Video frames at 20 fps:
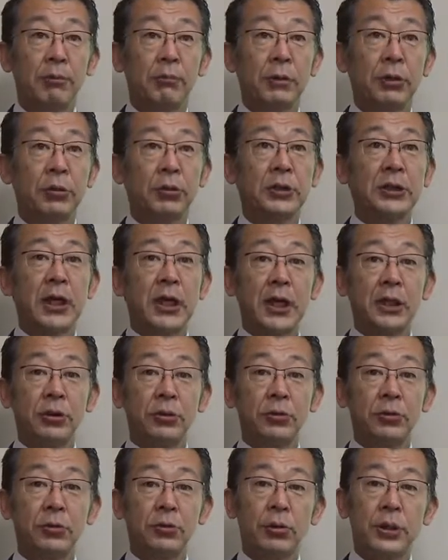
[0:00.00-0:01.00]
まあ、どちらか
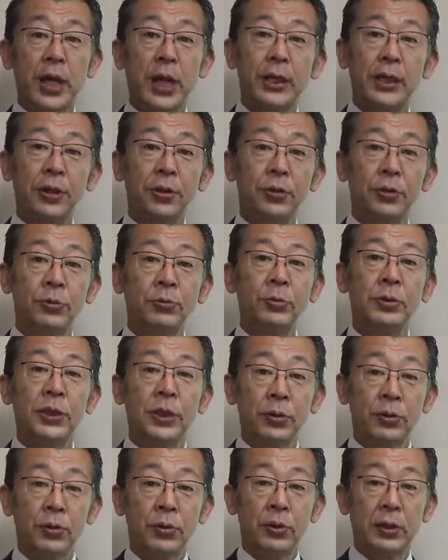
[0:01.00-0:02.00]
というと大企業向
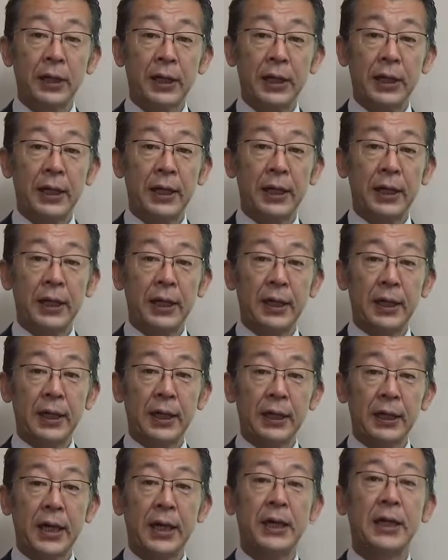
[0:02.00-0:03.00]
けの、
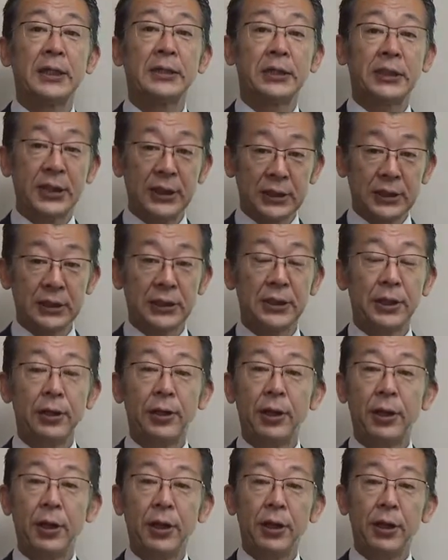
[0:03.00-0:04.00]
えー、月刊誌です、
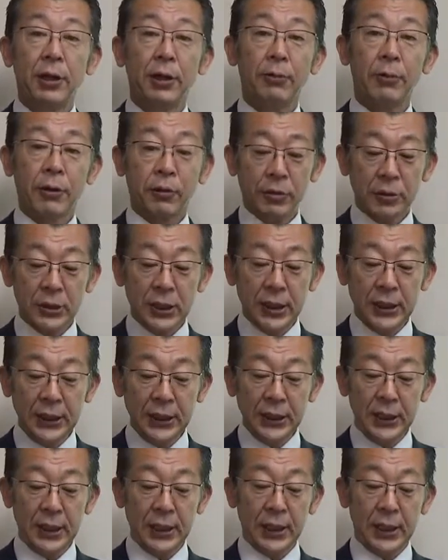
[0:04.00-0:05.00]
まあ、こちら
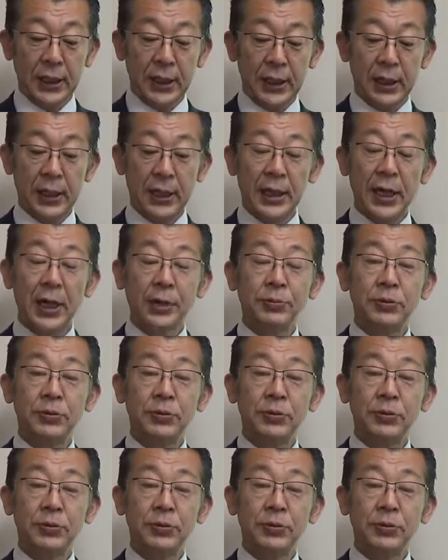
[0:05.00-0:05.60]
に外